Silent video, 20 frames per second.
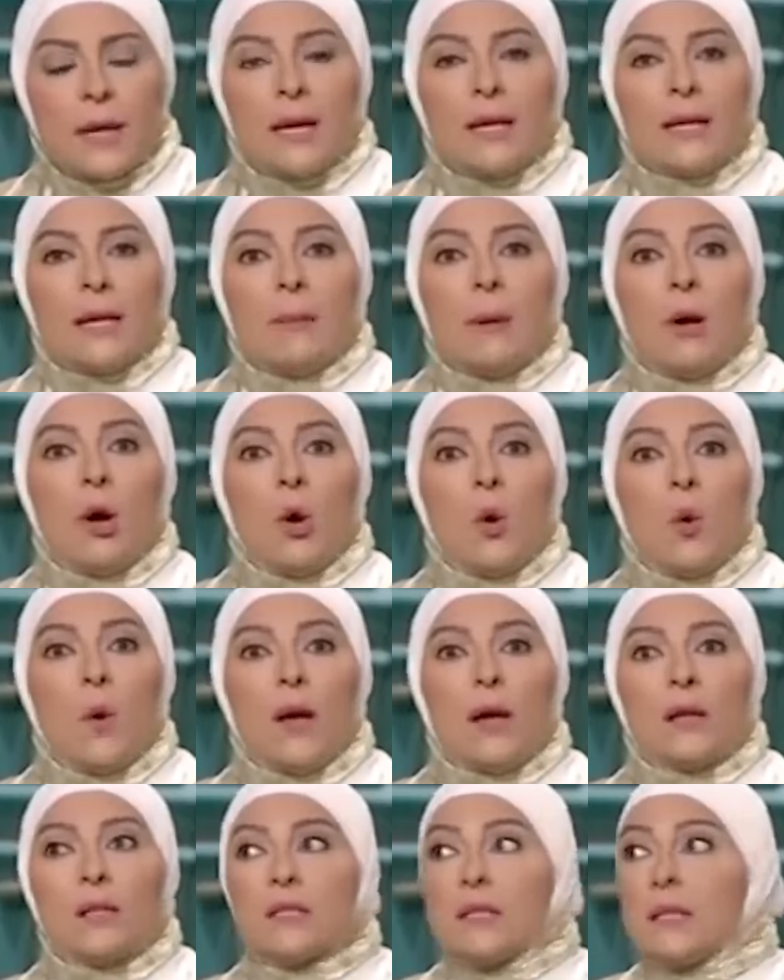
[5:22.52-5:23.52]
انما هو
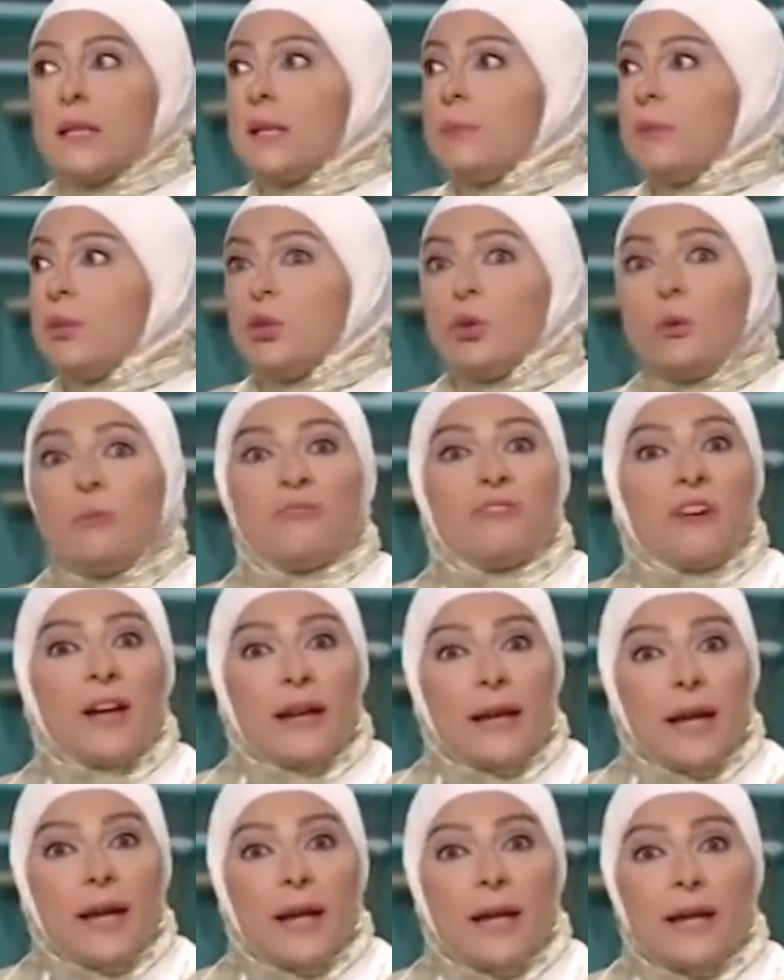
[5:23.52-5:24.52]
صحي من النوم
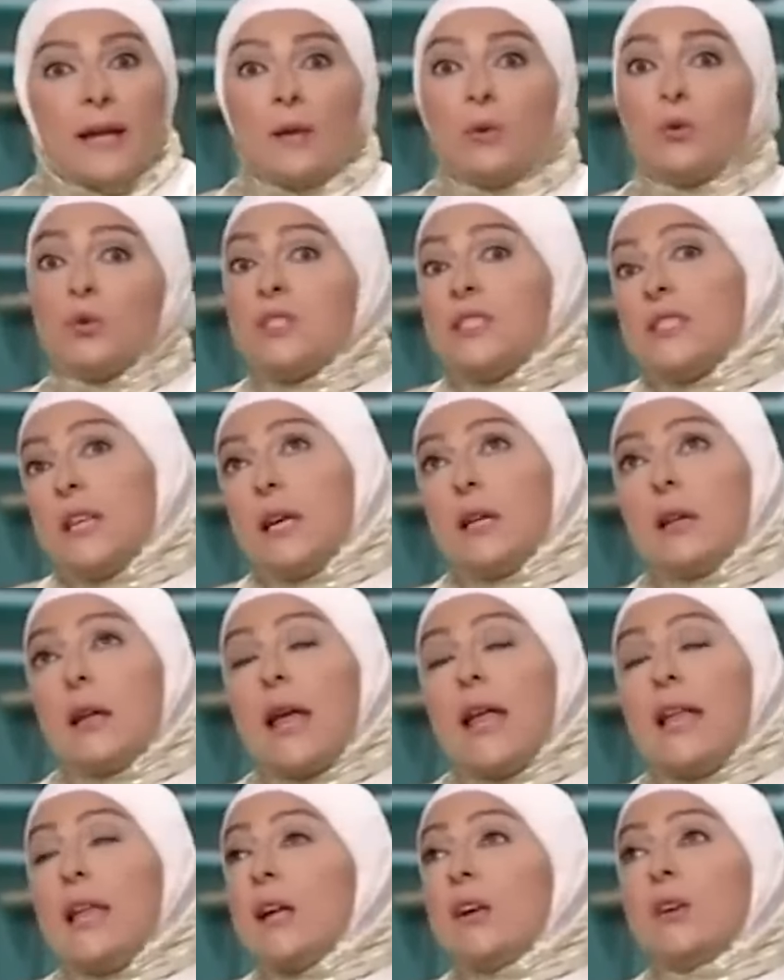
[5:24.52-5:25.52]
فجاه لانه السحر
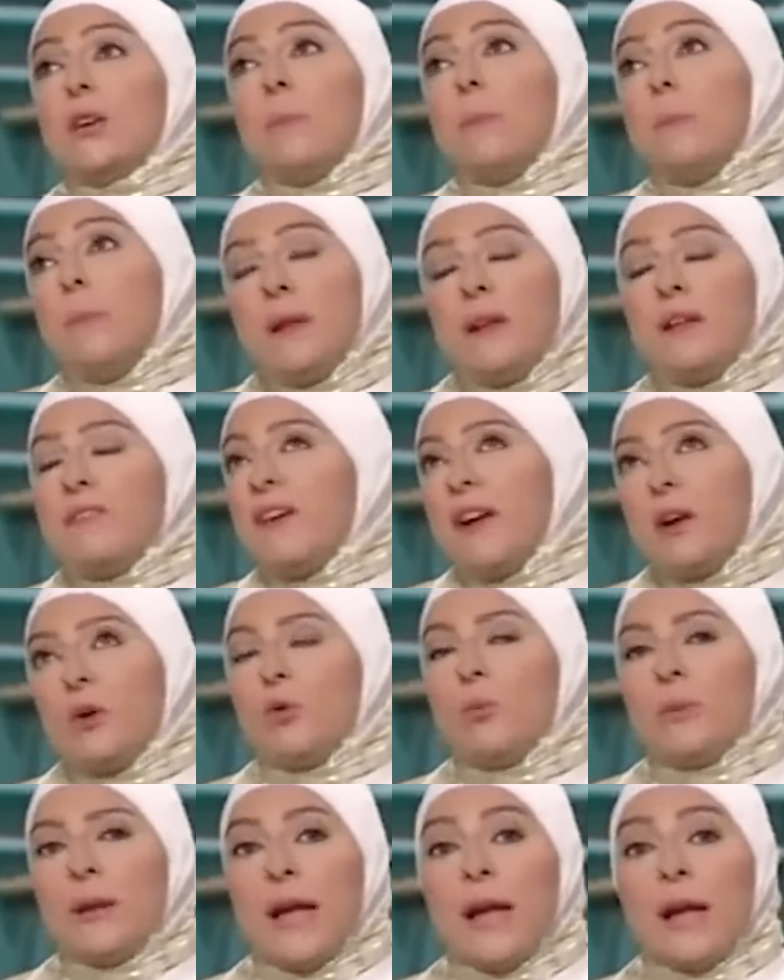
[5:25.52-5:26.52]
قال لك ربنا
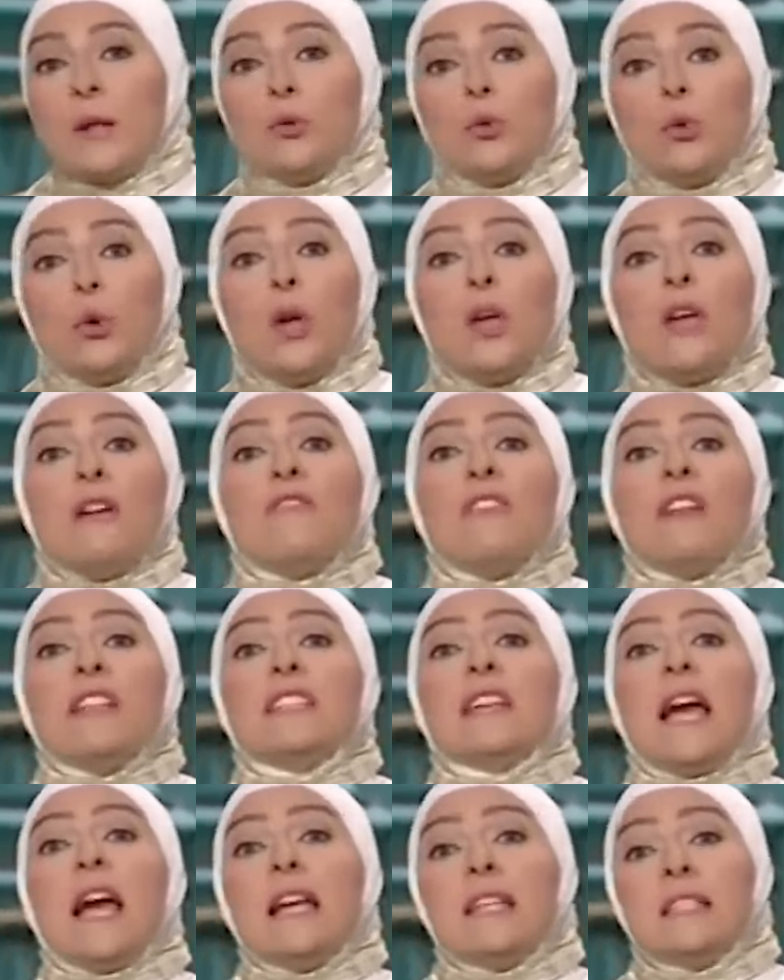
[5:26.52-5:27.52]
فكه من عنده
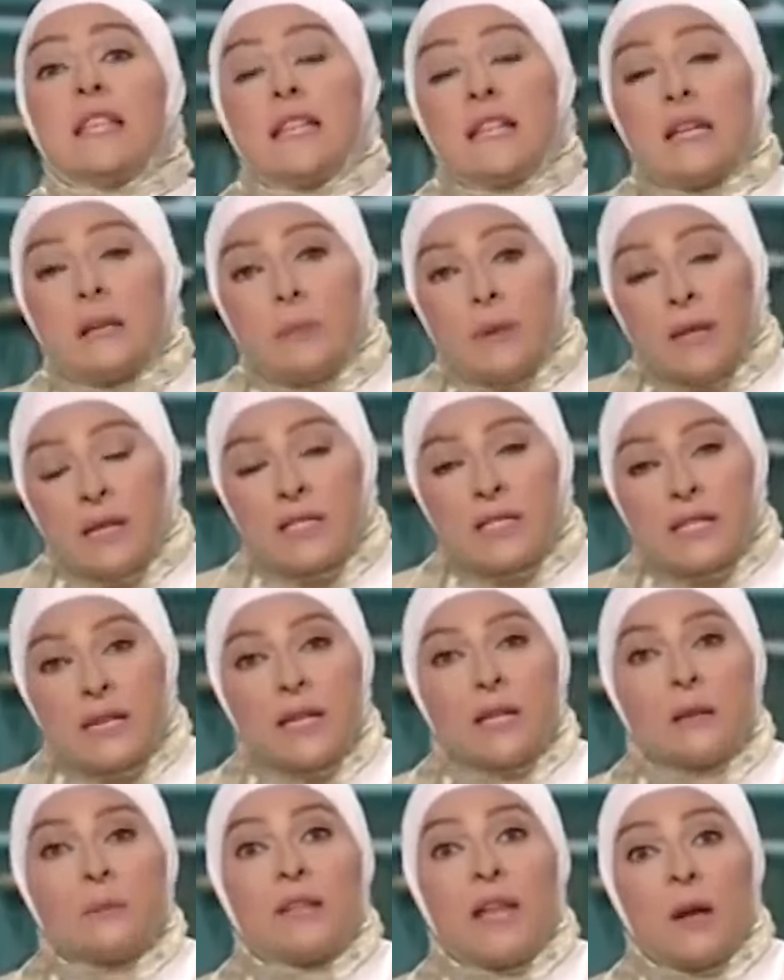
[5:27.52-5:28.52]
فانت عايزه تعمليه
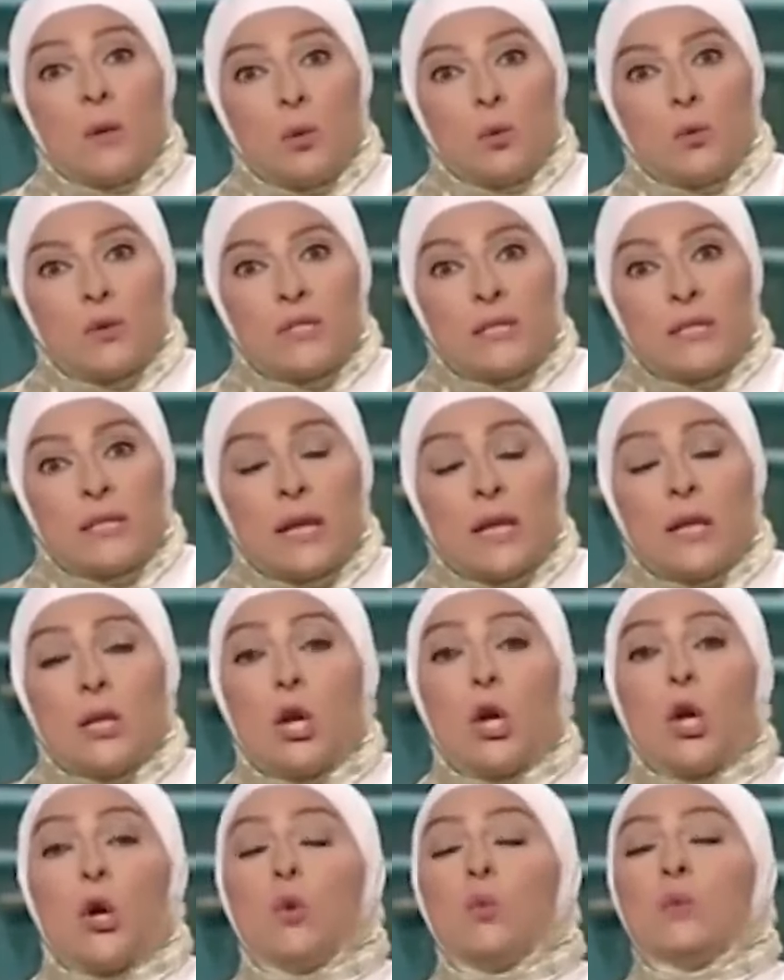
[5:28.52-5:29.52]
سحر من اول وجديد
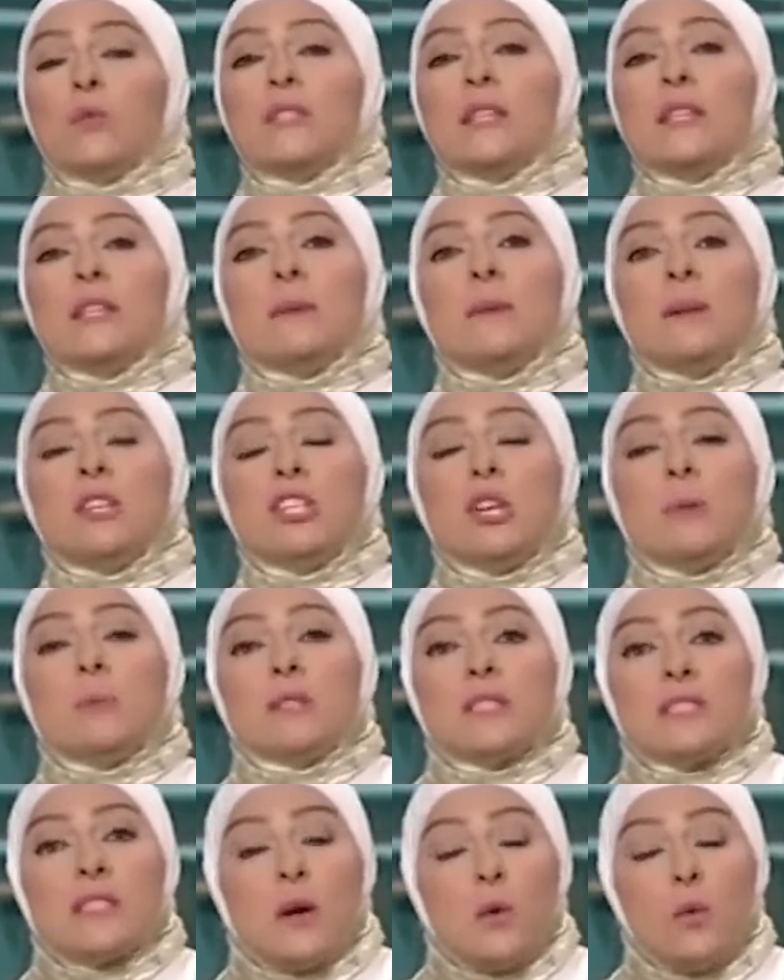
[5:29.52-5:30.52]
تاني والست ماشيه
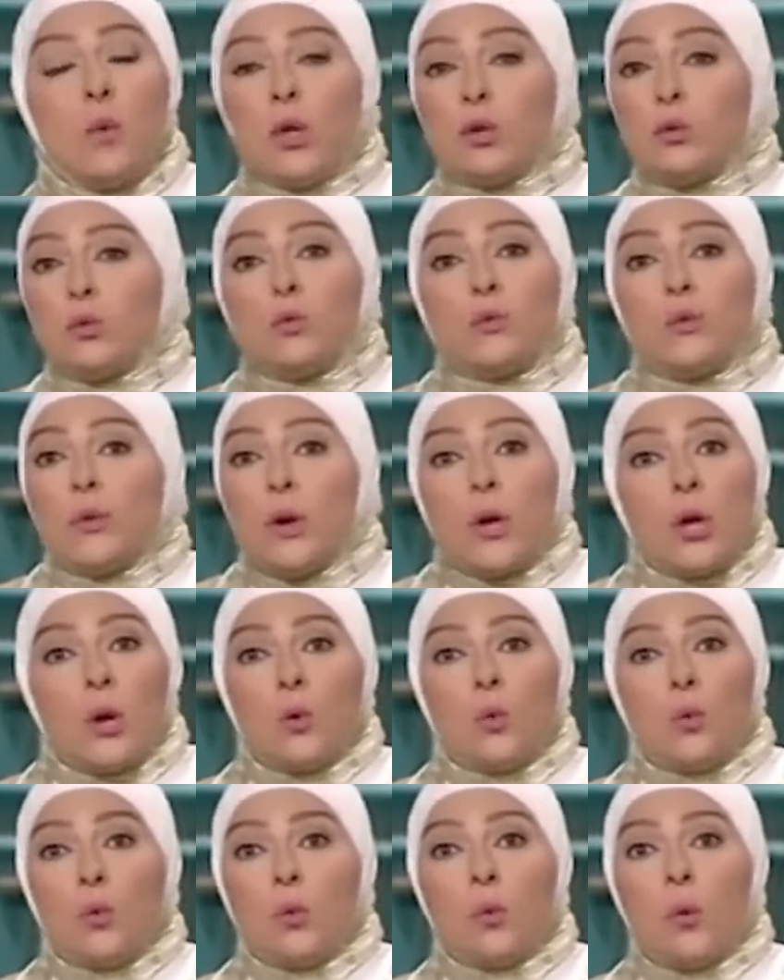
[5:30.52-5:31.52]
بتصوت
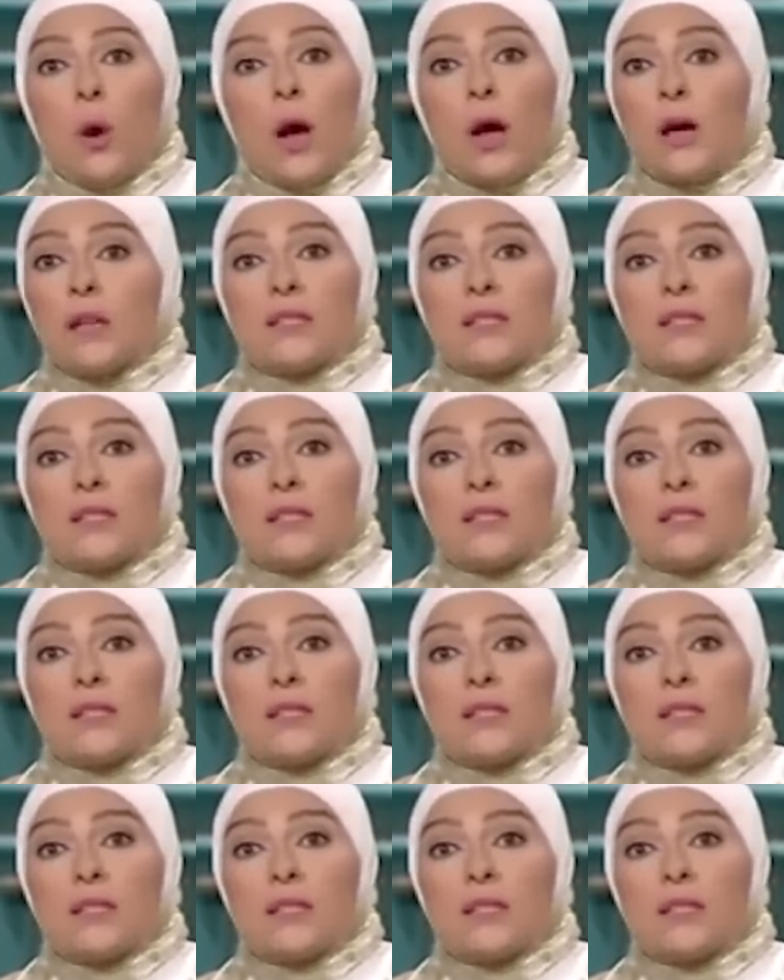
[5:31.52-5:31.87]
و...